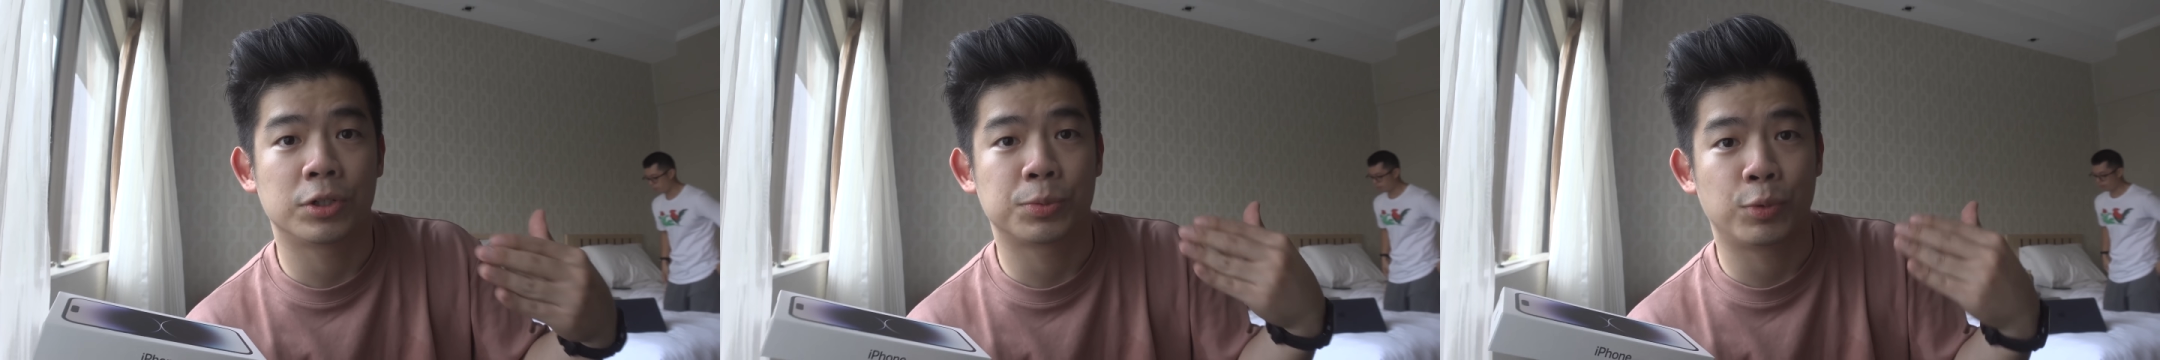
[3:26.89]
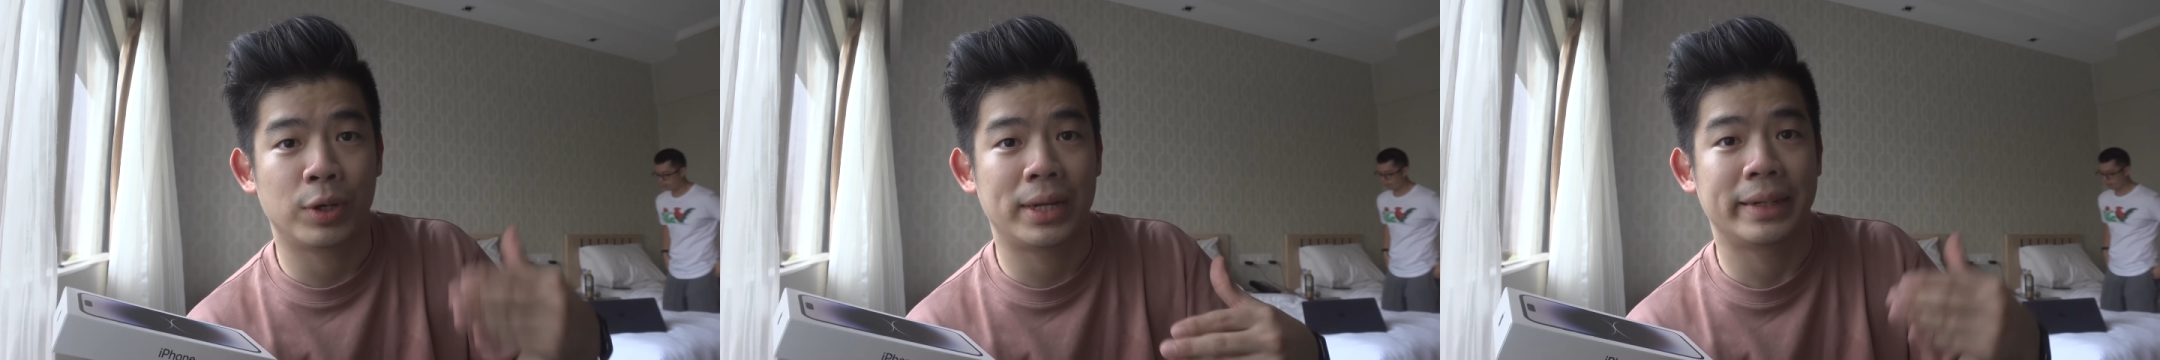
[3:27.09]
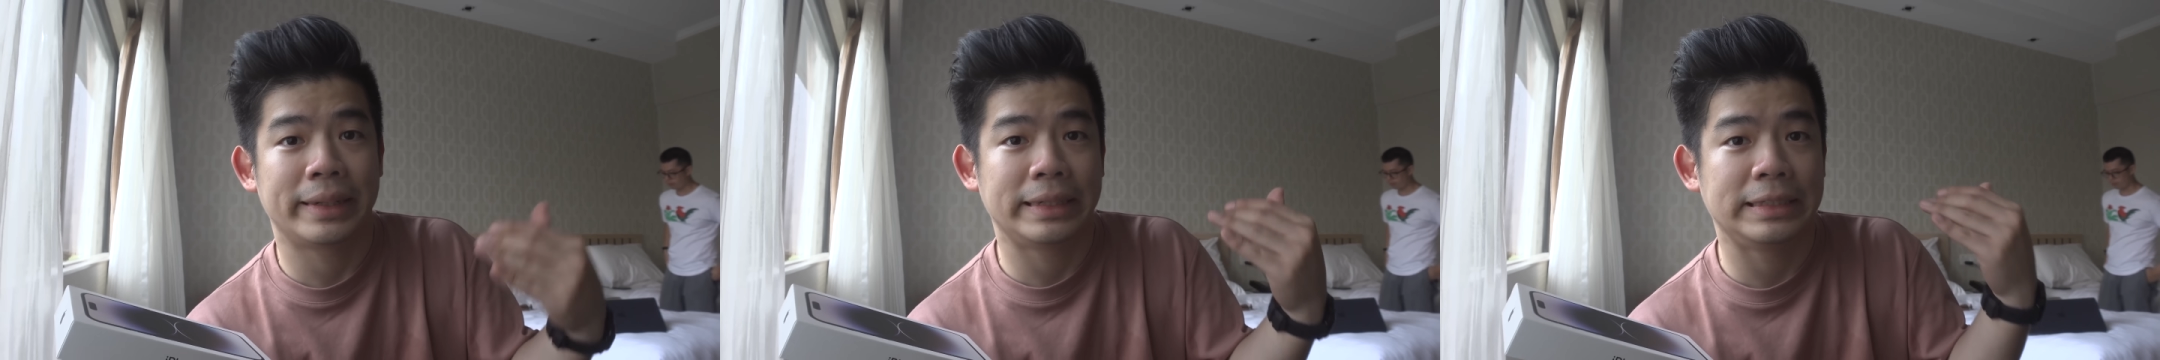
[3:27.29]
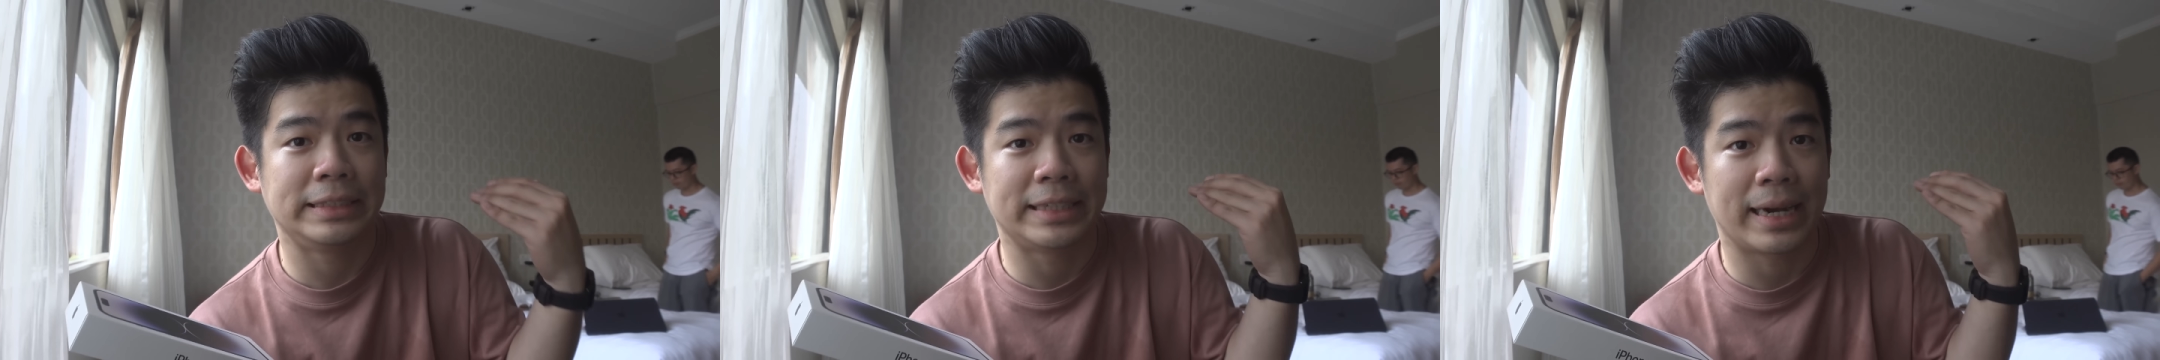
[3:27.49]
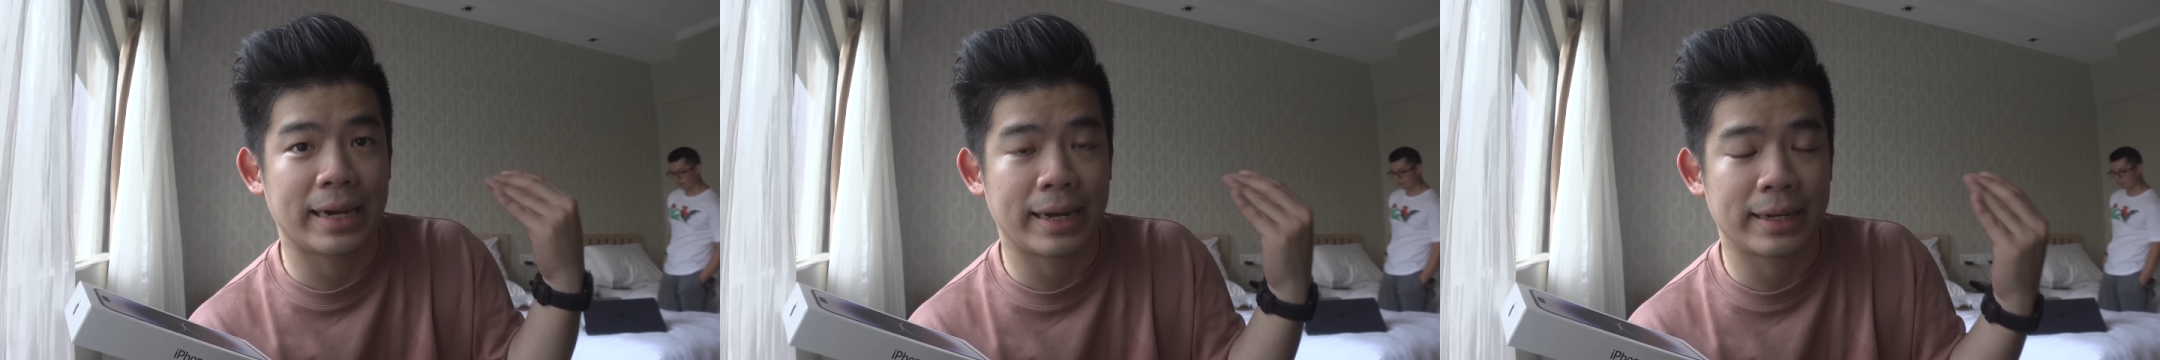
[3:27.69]
harus pulang ke
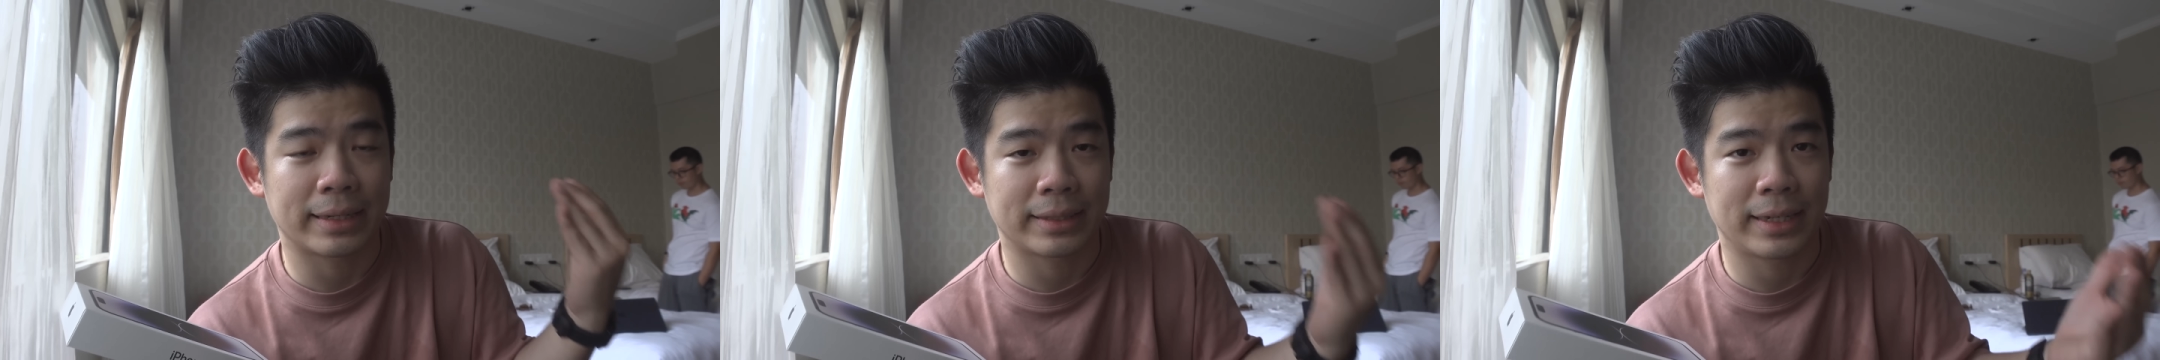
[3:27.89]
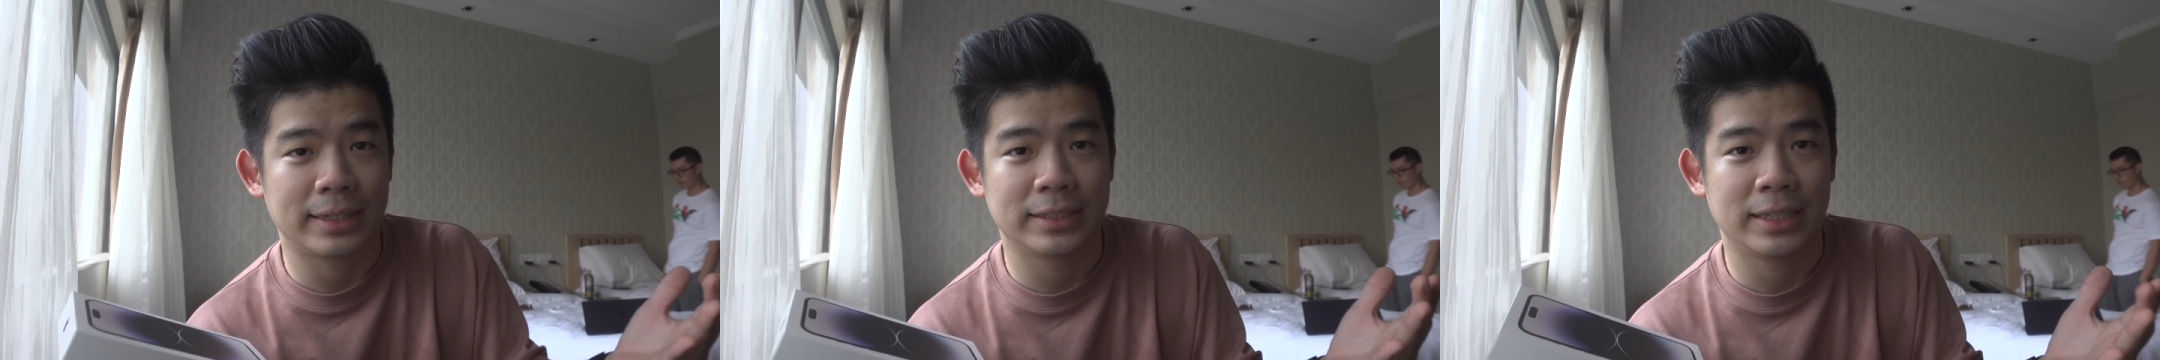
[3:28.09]
Jakarta.